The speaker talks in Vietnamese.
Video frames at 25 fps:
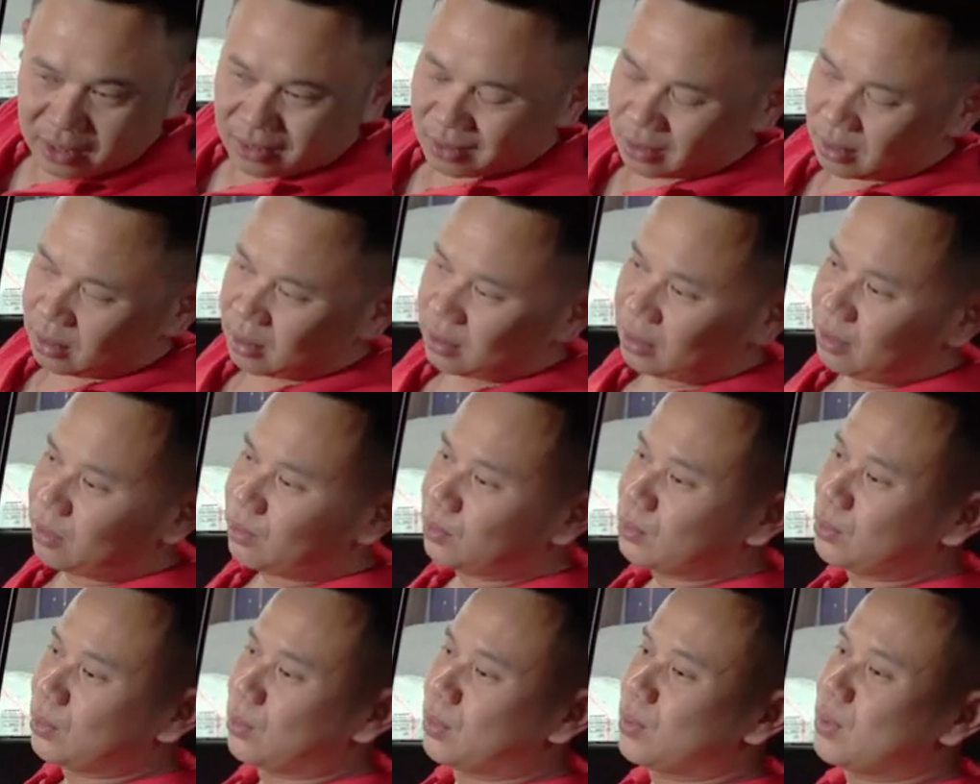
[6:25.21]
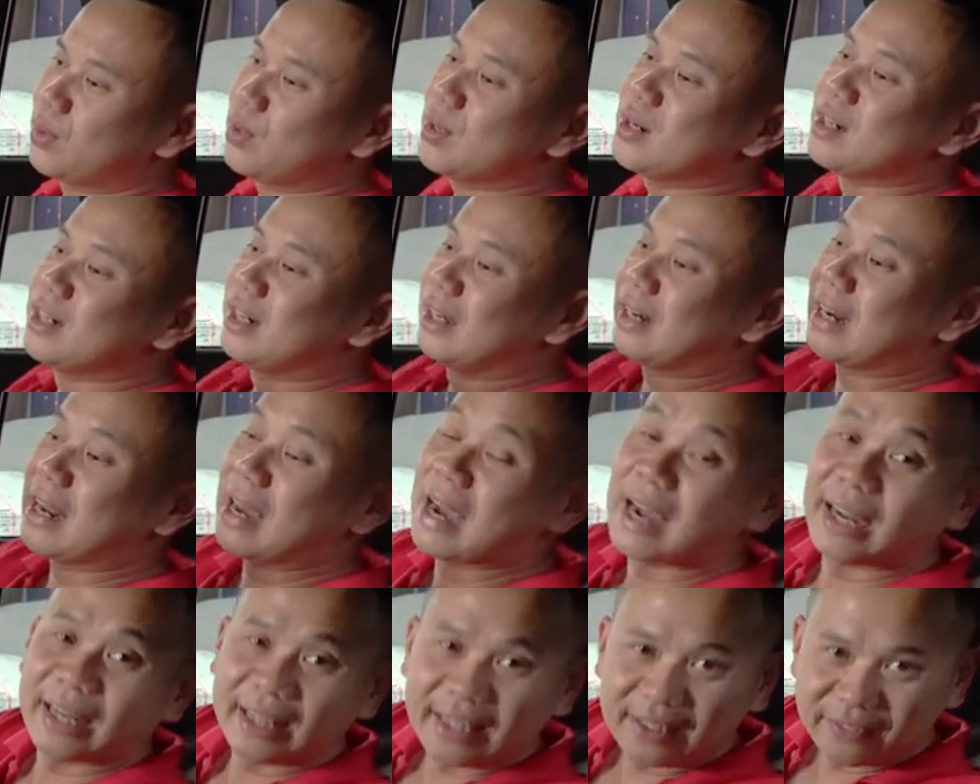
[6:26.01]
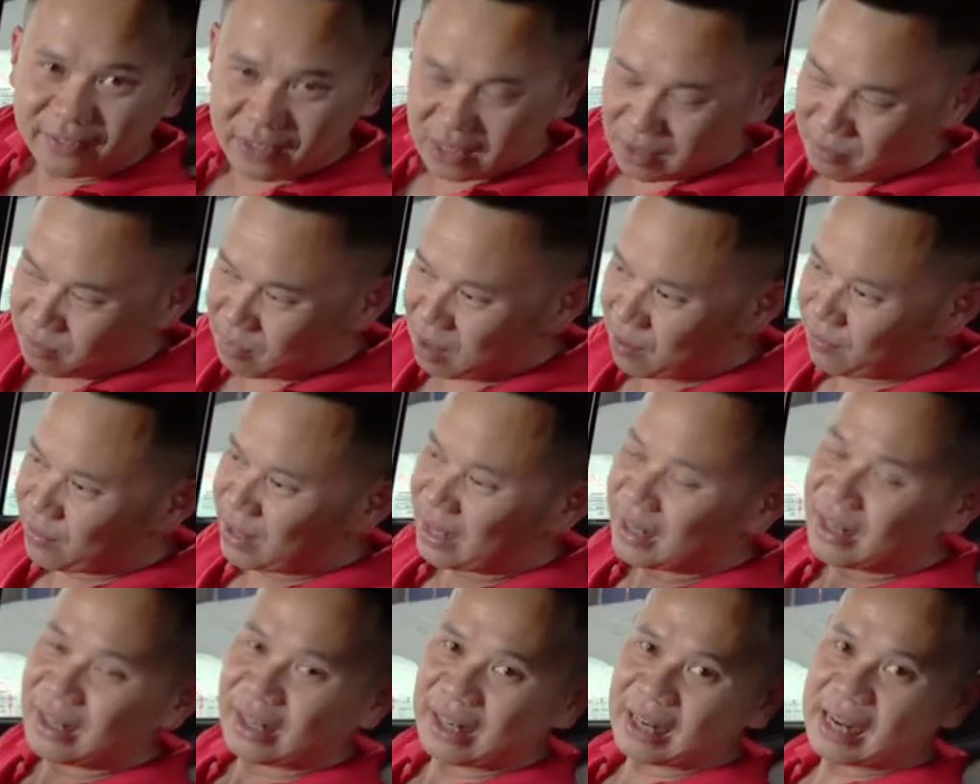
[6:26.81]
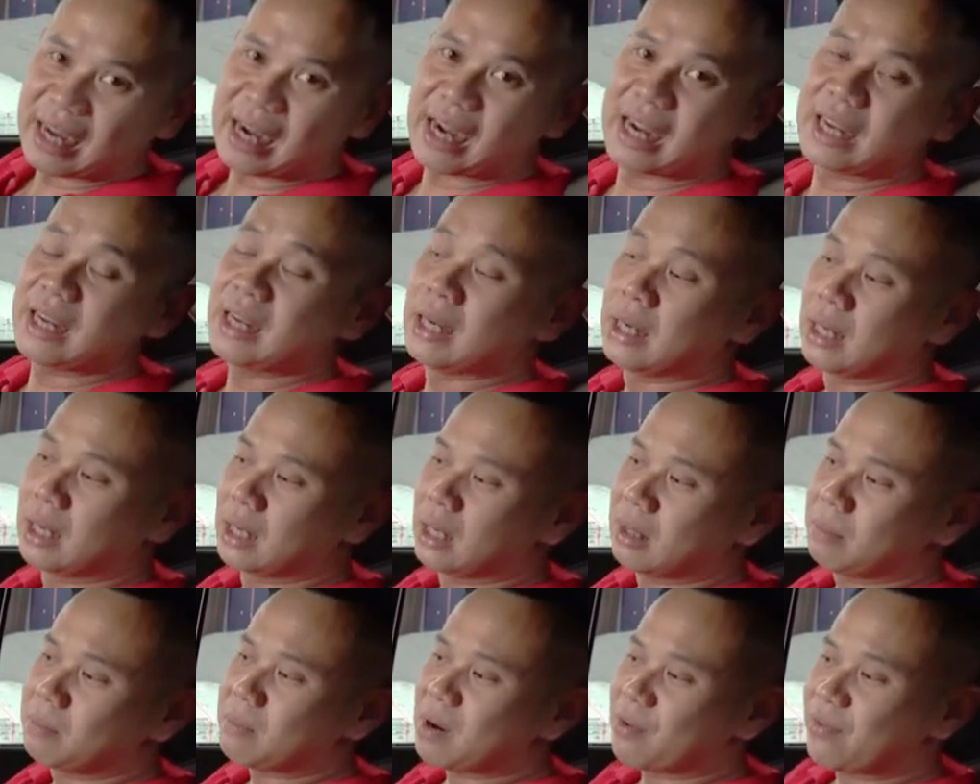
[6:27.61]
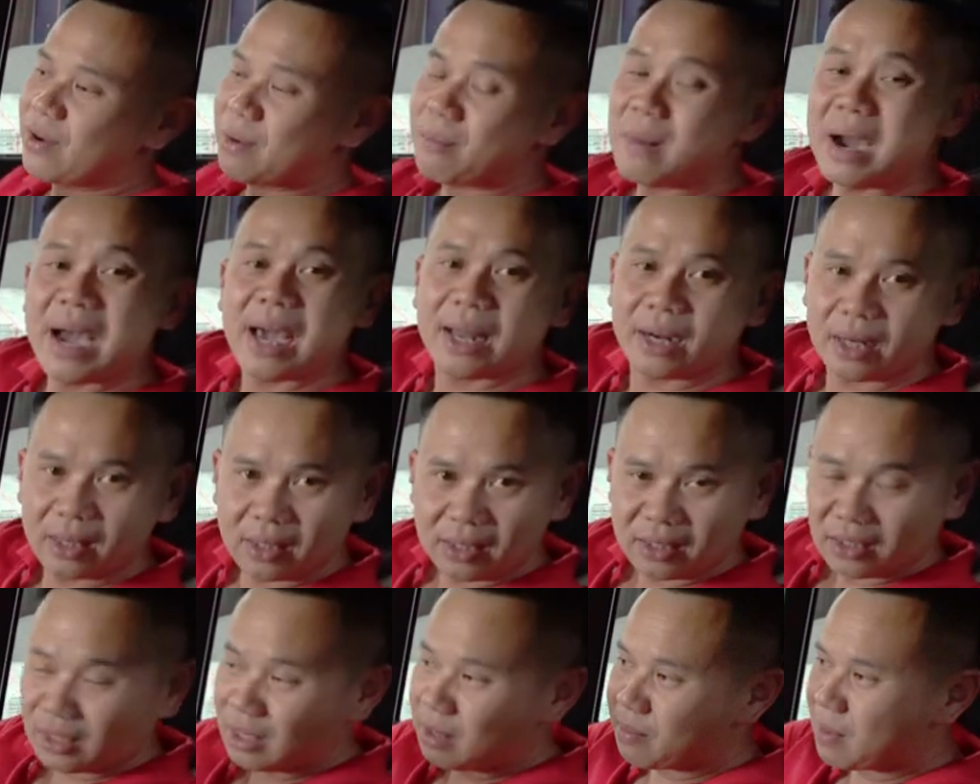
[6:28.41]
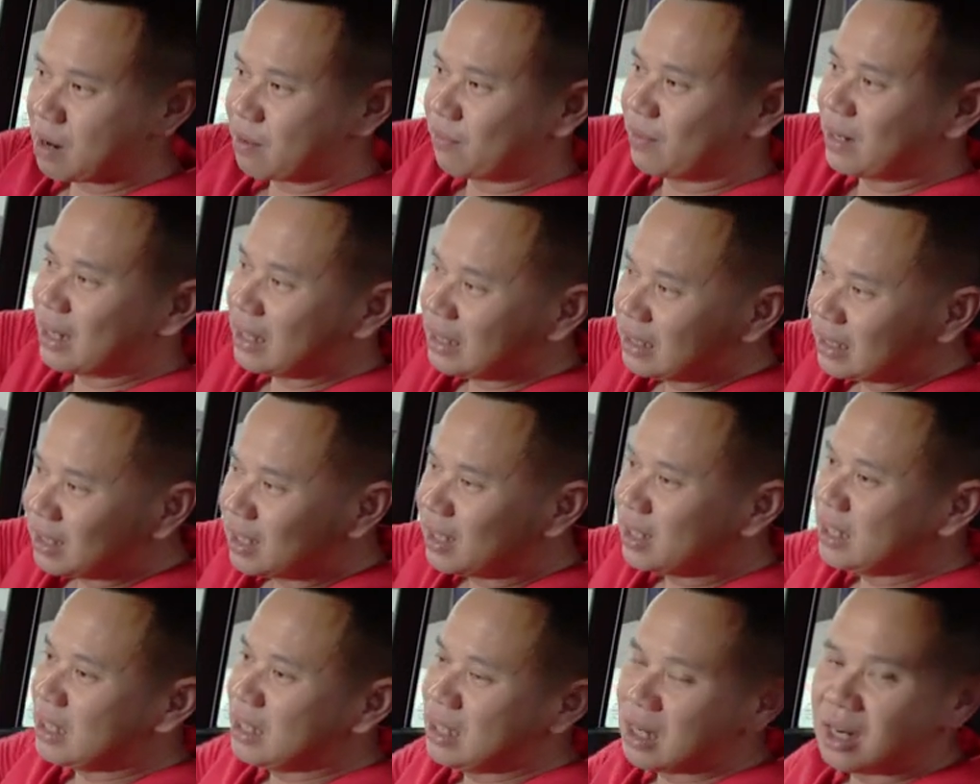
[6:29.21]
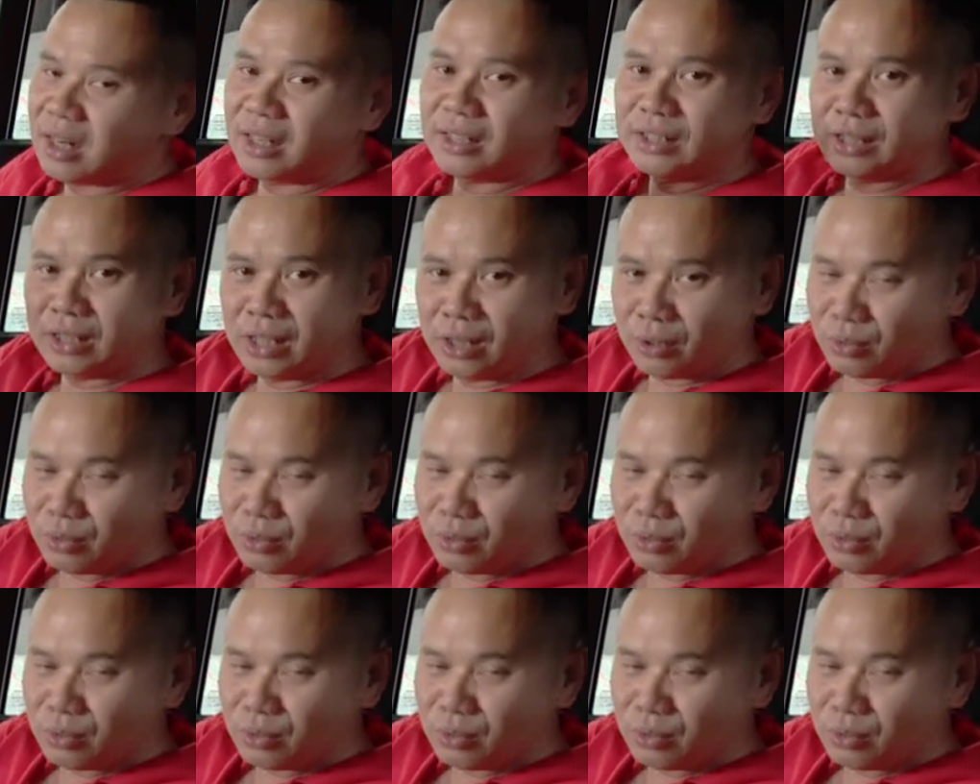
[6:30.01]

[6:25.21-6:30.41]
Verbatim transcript: À, yếu tố người lái và bảo vệ người lái, bảo vệ bạn, tức là bảo vệ những người đi đường.